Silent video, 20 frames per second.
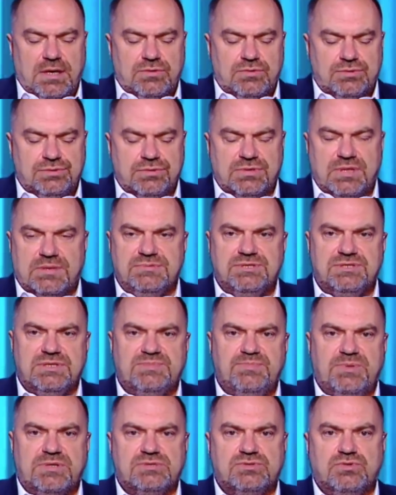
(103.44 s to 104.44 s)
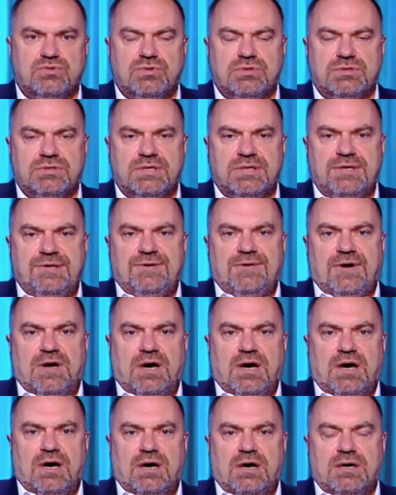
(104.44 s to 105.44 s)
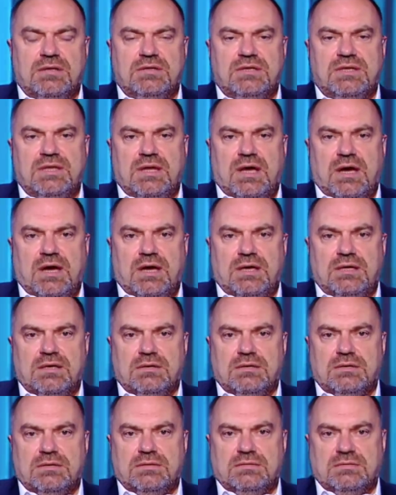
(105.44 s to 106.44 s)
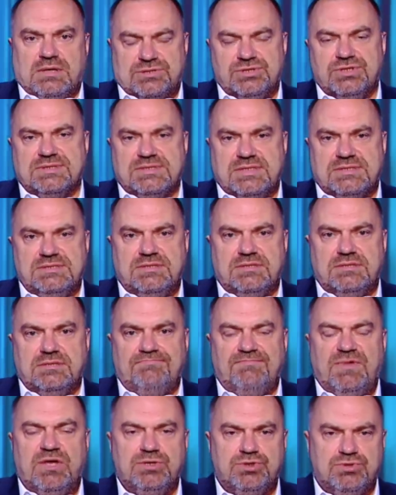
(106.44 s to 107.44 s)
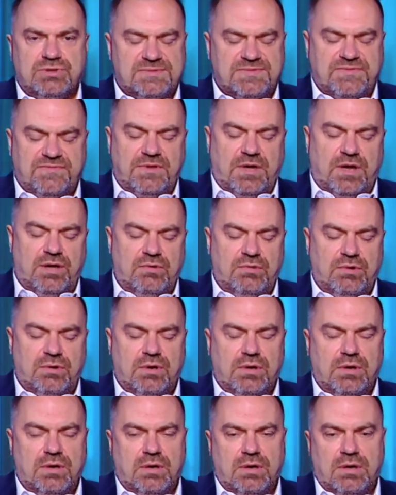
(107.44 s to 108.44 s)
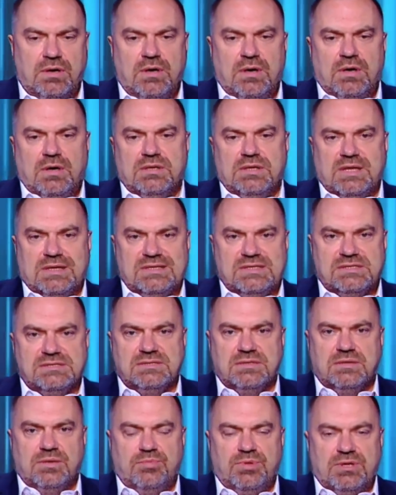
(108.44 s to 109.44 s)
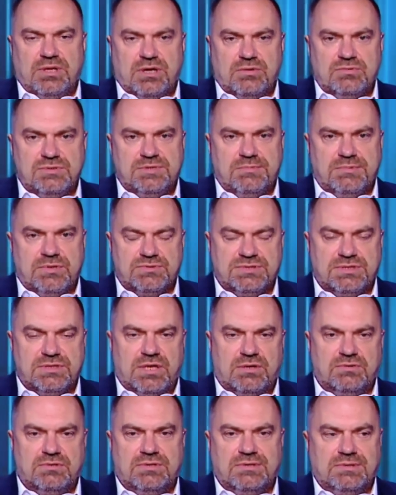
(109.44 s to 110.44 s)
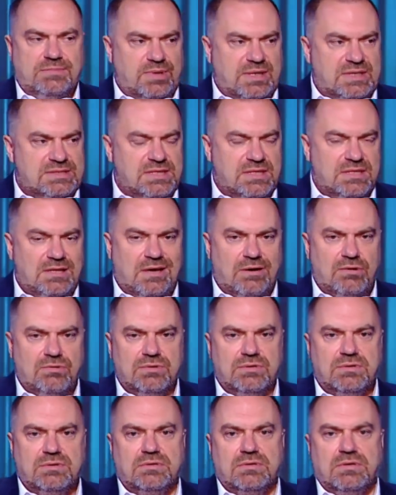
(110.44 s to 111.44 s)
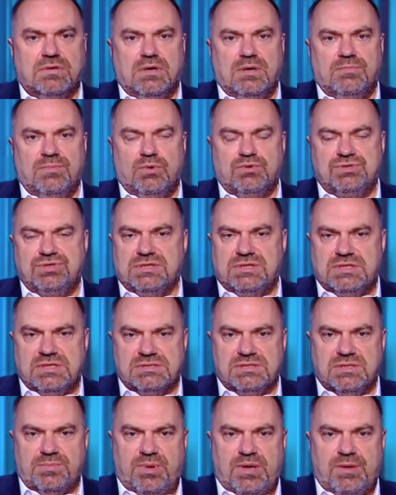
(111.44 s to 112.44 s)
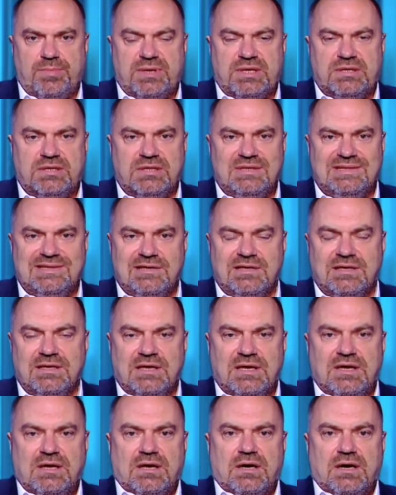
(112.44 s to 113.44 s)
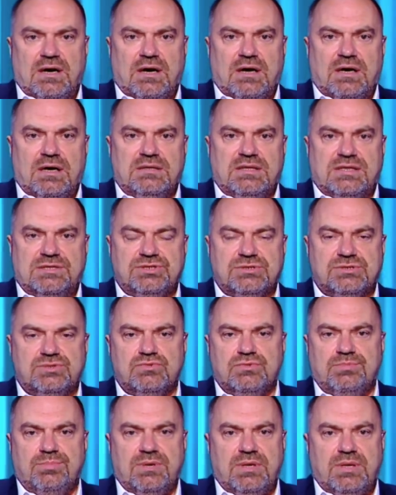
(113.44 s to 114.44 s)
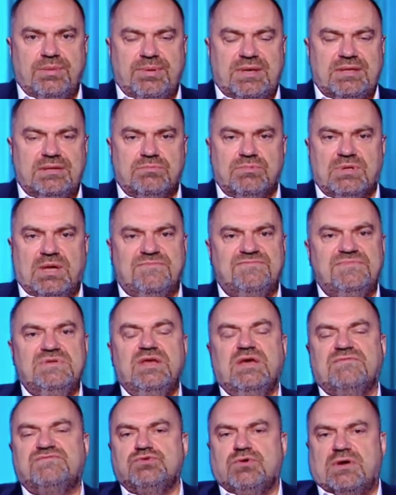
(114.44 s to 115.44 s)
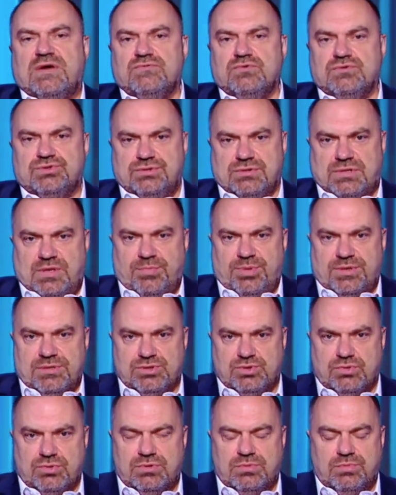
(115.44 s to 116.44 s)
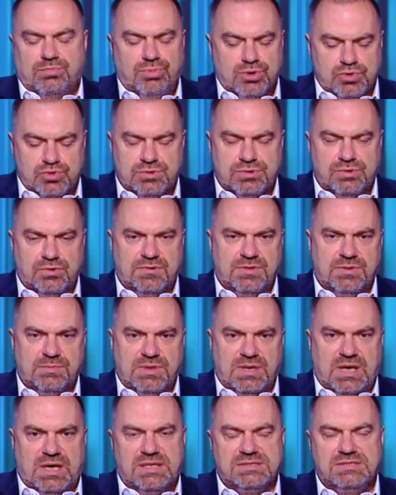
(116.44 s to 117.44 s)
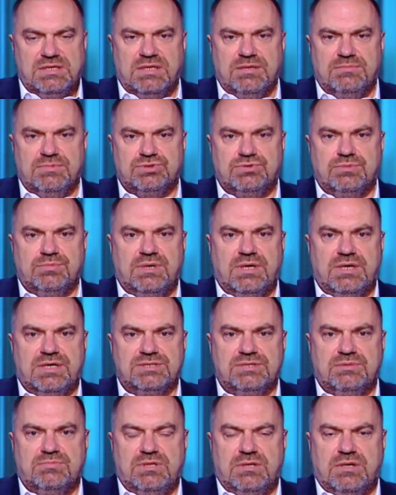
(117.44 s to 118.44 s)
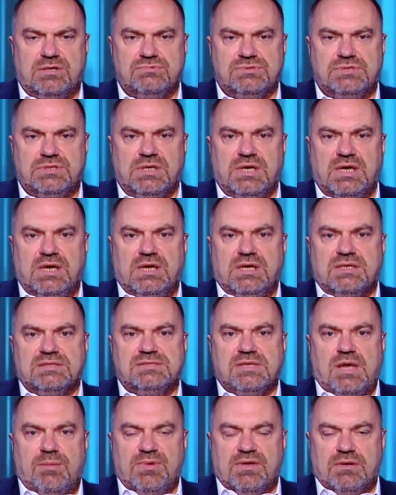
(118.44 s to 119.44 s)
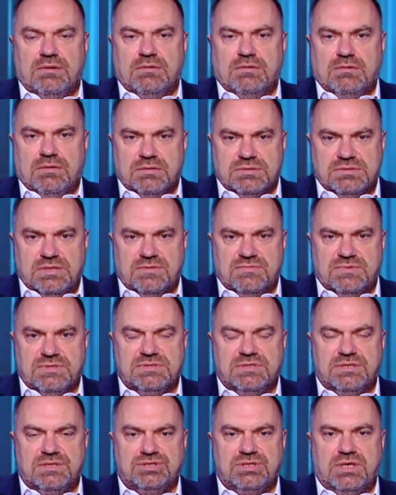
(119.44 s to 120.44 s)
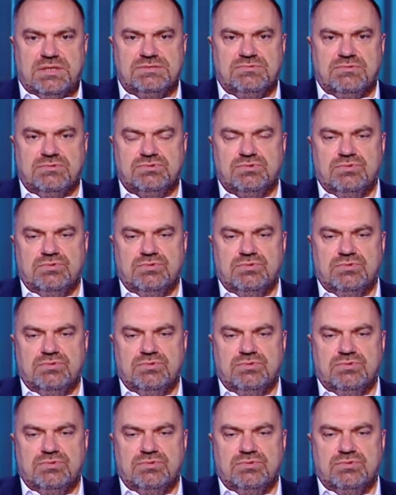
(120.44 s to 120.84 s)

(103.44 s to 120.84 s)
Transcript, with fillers: то, что там сейчас сейчас происходит а, для а, наших соседей. И еще раз повторю, а, для нас э, Беларусь и белорусский народ это братский народ, мы очень тесно переплетены, наши судьбы, и поэтому нам не все равно, что там происходит. Безусловно, мы хотели бы, чтобы граждане Беларуси сами, э, соответственно, решали свою